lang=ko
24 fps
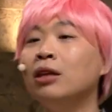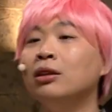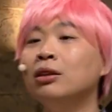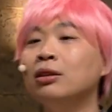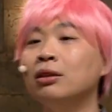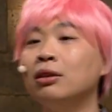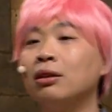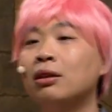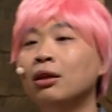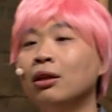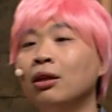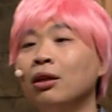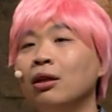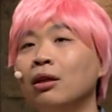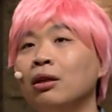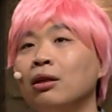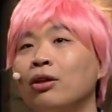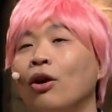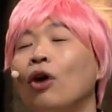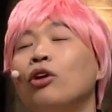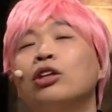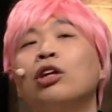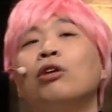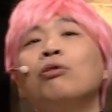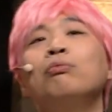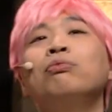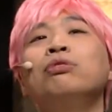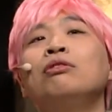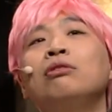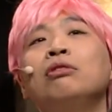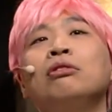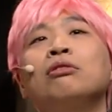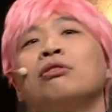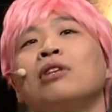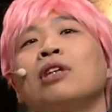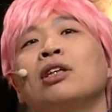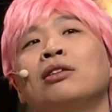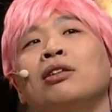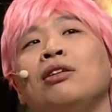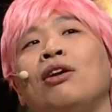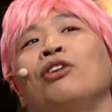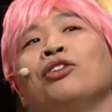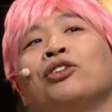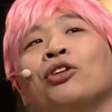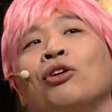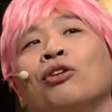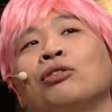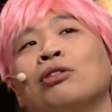나는 여성분들 중에서
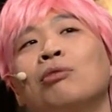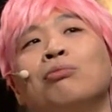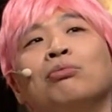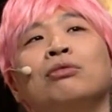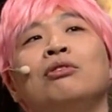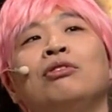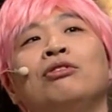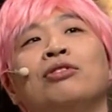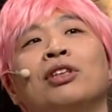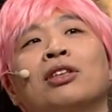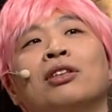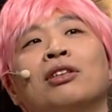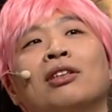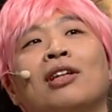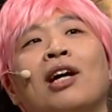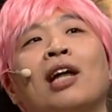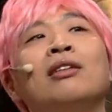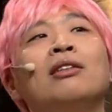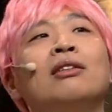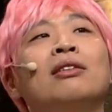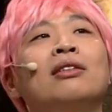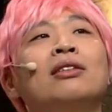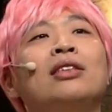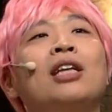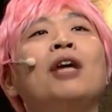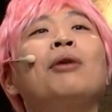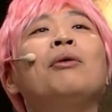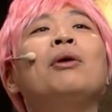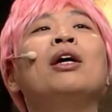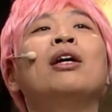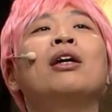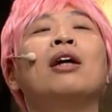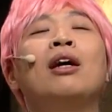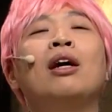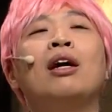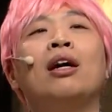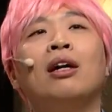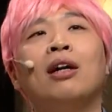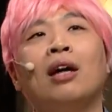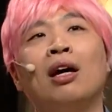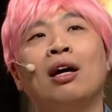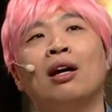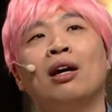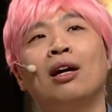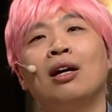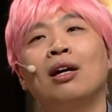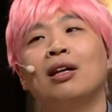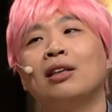여기서 여성분들 중에서 나는 세외
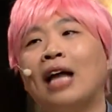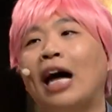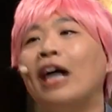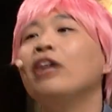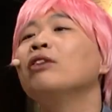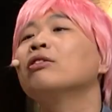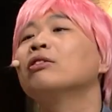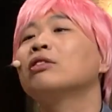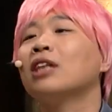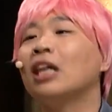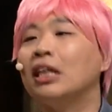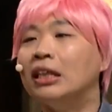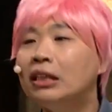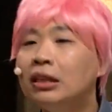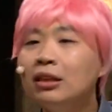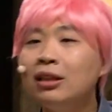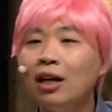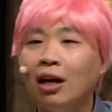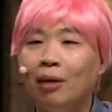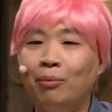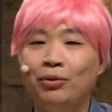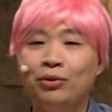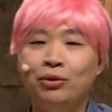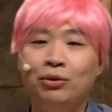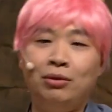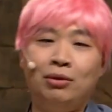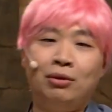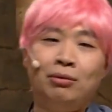계에게 다이어트가 있다 한번